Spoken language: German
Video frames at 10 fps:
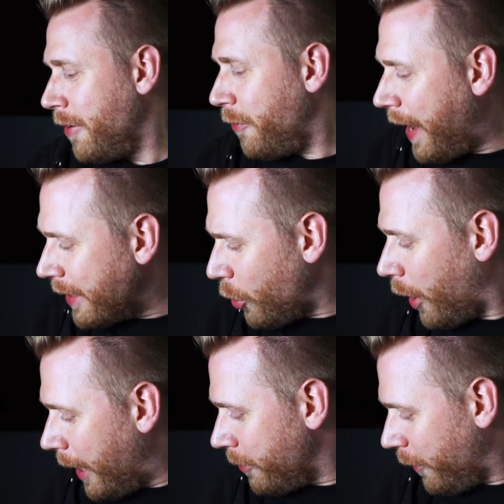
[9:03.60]
Wart doch
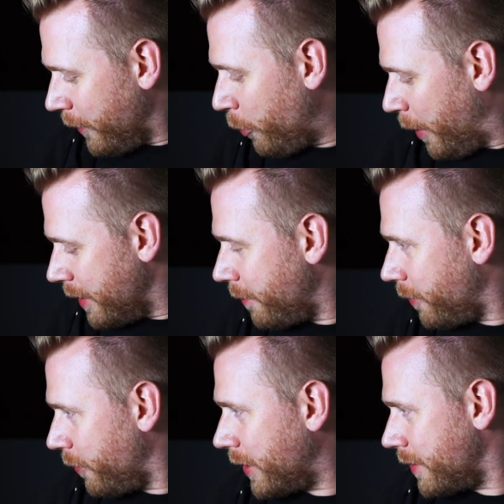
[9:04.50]
einfach noch mal
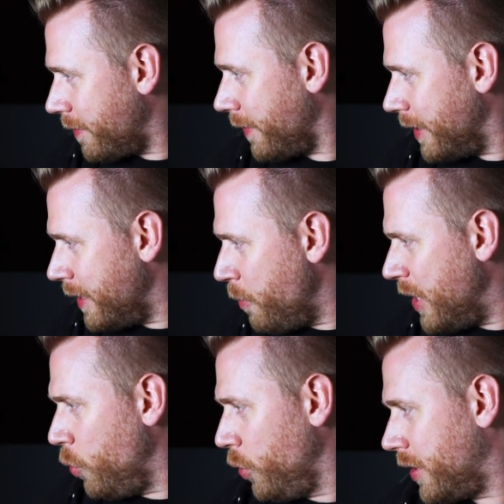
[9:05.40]
eine
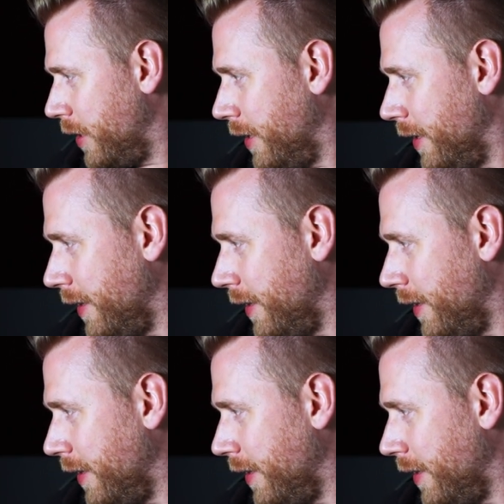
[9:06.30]
Minute.